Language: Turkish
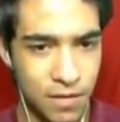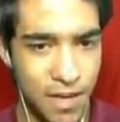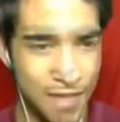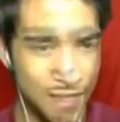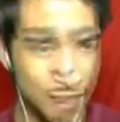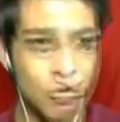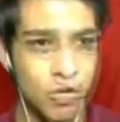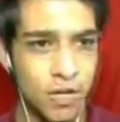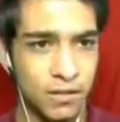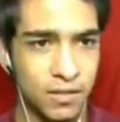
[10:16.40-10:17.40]
Hazır
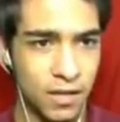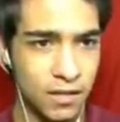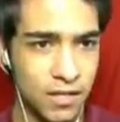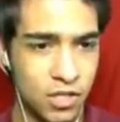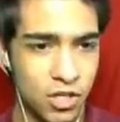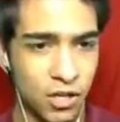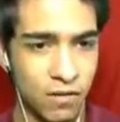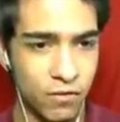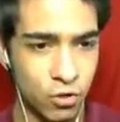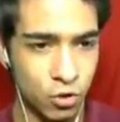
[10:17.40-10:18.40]
oyun altı aldı.
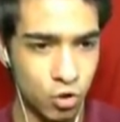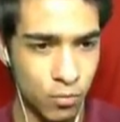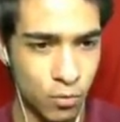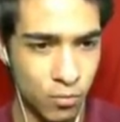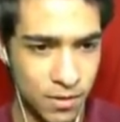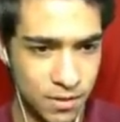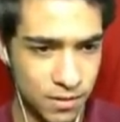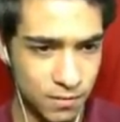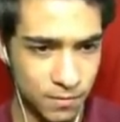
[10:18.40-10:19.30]
İnşallah video çöp olmaz.